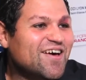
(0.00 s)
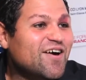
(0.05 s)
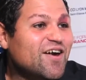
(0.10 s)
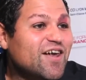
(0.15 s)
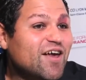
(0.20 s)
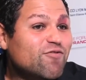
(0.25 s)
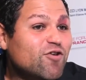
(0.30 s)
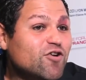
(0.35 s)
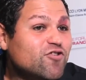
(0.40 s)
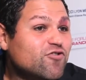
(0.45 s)
La
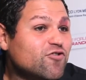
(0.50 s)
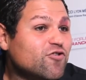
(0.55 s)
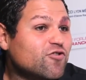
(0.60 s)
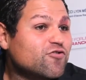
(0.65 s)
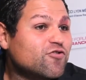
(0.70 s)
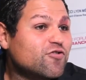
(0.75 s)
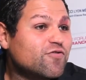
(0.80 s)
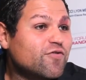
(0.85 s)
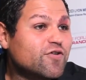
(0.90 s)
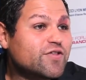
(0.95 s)
voiture
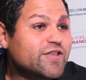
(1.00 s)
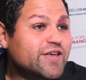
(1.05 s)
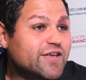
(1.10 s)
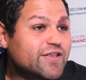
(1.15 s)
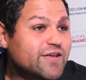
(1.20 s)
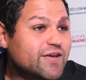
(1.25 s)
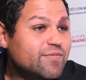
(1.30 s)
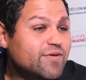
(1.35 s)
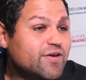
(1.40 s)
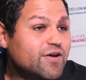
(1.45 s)
se vend très
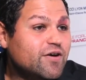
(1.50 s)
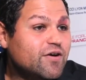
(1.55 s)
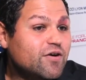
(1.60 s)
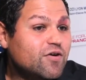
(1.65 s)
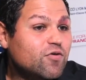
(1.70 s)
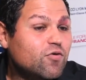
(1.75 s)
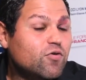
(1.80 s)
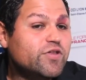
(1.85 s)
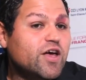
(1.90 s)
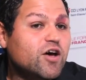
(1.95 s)
très bien.
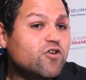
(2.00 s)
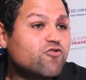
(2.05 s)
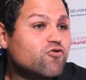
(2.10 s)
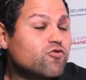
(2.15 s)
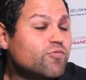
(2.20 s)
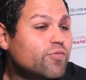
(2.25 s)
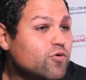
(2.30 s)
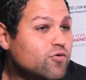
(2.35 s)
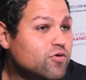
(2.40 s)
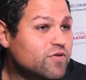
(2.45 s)
On y ajoute
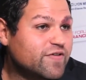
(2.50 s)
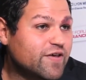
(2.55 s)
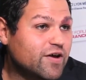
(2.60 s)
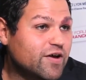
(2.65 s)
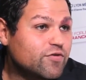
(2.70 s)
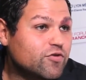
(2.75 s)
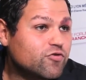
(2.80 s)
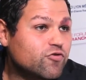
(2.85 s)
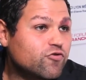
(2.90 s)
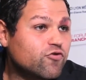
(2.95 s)
beaucoup de
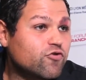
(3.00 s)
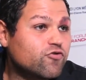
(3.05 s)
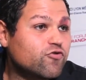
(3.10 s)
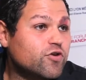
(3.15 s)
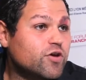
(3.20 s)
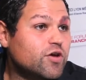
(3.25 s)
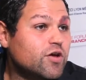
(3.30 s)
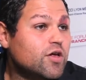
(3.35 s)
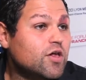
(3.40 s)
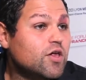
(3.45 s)
services aujourd'hui.